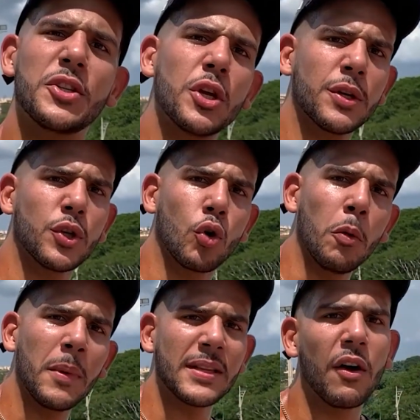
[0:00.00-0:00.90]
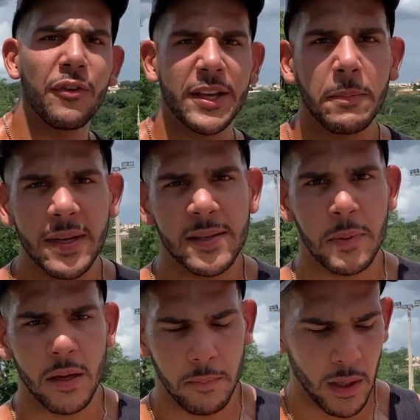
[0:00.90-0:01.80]
as dicas de como mandar o fake big
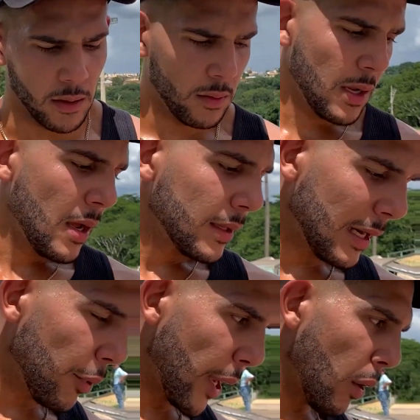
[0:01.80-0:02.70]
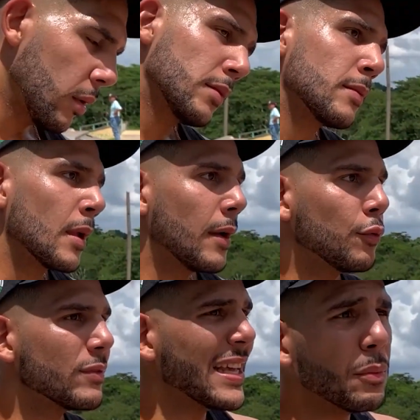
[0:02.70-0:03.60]
spin. Mano, na moral,
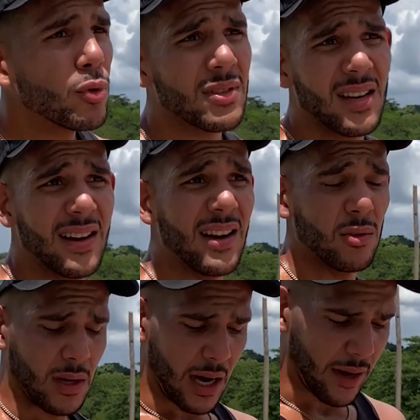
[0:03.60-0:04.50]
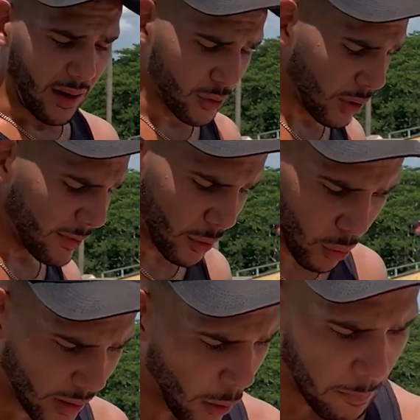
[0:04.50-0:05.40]
não tem muito segredo, cara. É só você
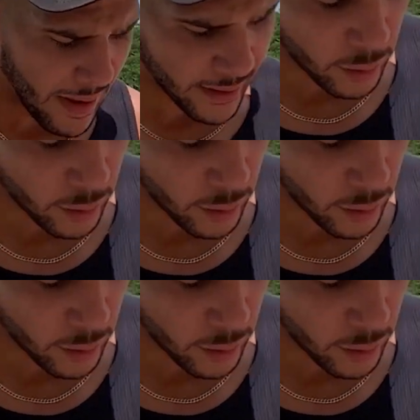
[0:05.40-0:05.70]
colocar o pé aqui